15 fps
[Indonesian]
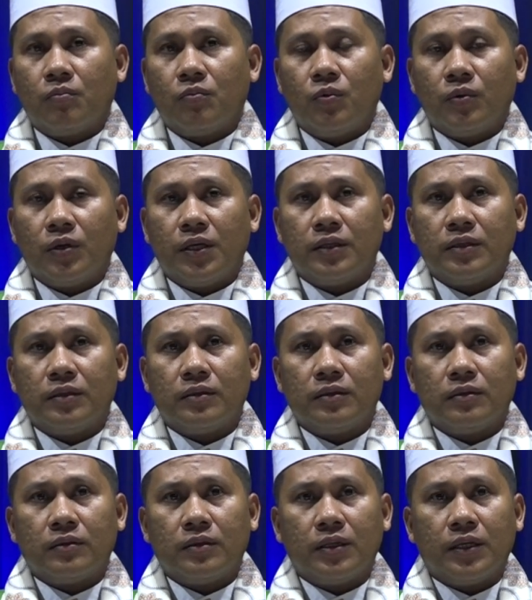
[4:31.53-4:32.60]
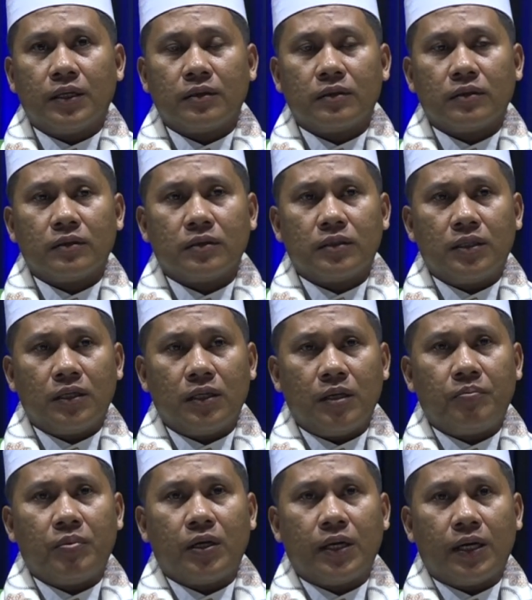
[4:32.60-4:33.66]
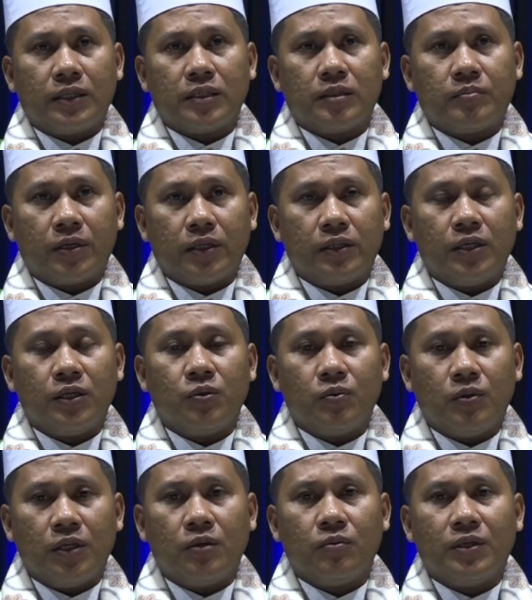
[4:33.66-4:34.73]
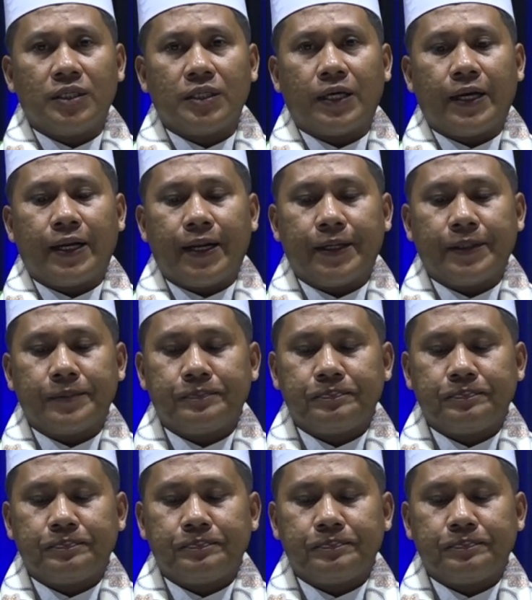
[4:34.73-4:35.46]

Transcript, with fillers: mungkin tidak signifikan seperti judi-judi sekarang